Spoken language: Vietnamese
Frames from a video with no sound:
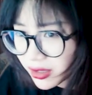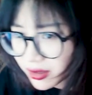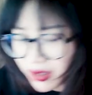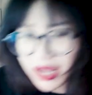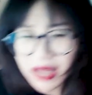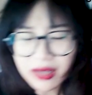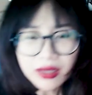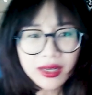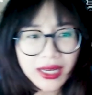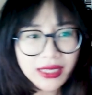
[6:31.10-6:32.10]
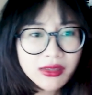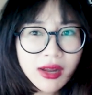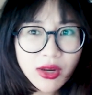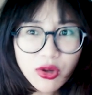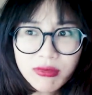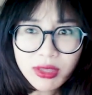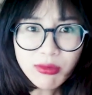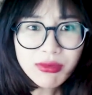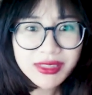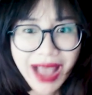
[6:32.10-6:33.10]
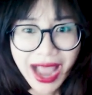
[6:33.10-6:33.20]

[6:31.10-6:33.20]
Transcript: tức là ngày xưa cái lúc mà tóc mình dài